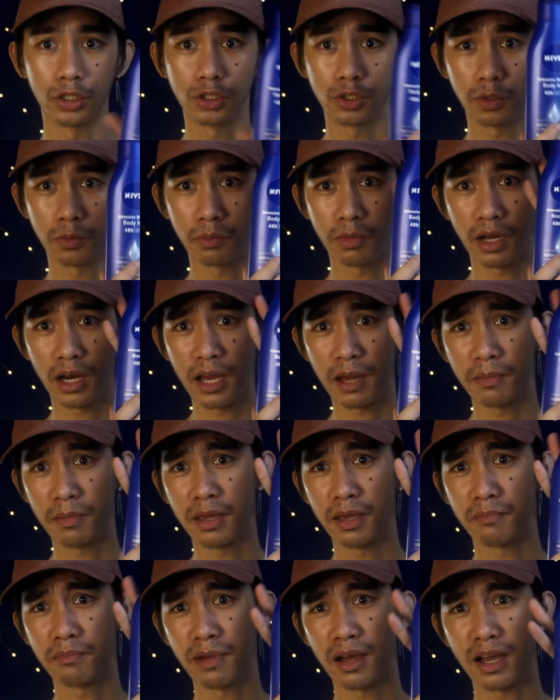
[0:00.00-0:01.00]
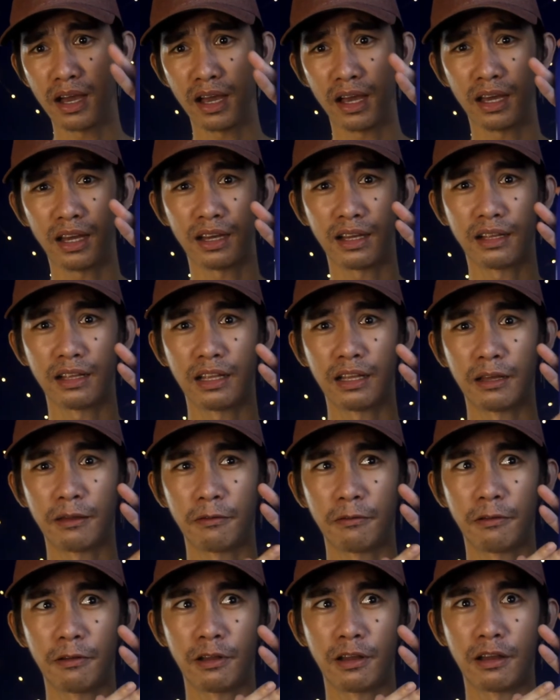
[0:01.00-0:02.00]
So maraming mga
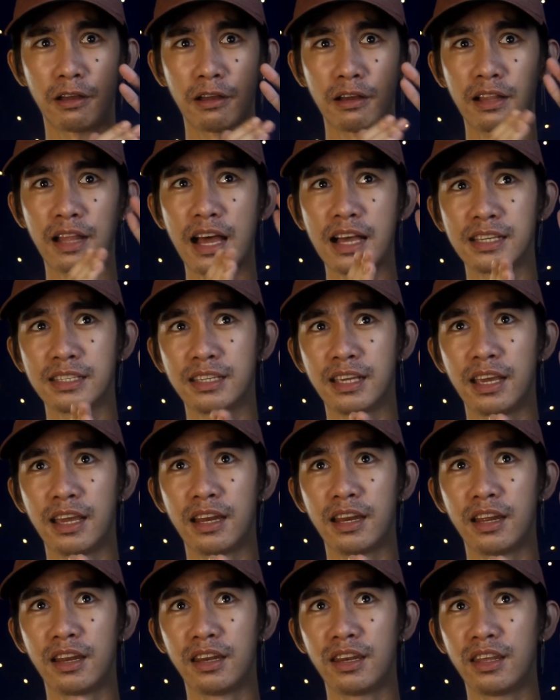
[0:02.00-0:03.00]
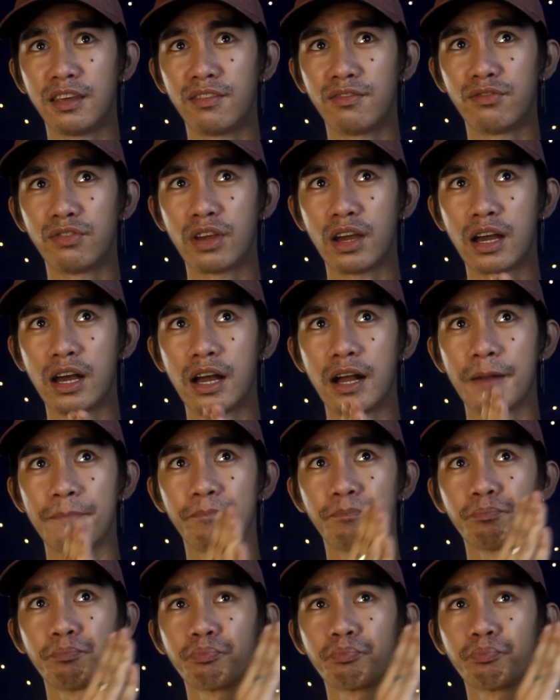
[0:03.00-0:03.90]
klase ng Nivea